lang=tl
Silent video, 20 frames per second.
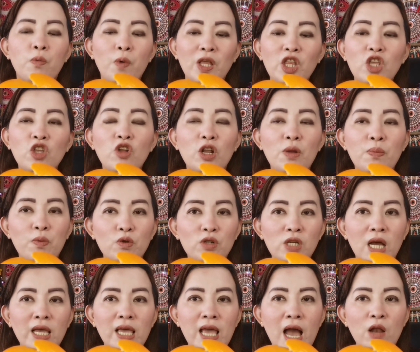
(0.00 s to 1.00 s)
pwede nyo rin po
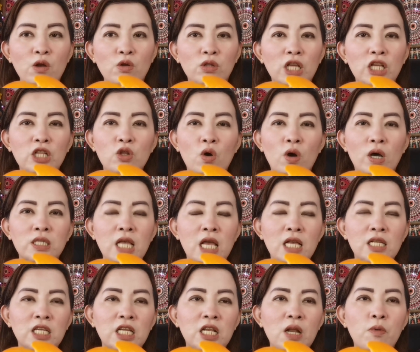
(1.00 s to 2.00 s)
siyang ihalo dito kasi
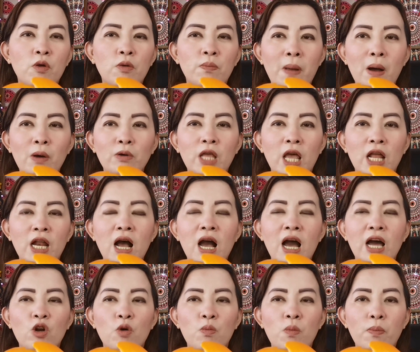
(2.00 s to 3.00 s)
ang cinnamon powder, ang
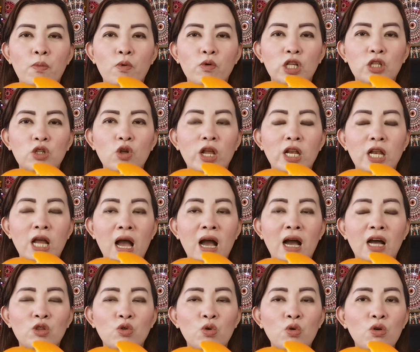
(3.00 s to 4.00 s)
aroma po nito ay
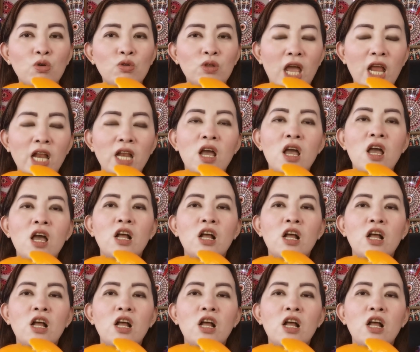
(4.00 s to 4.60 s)
nakakatulong din,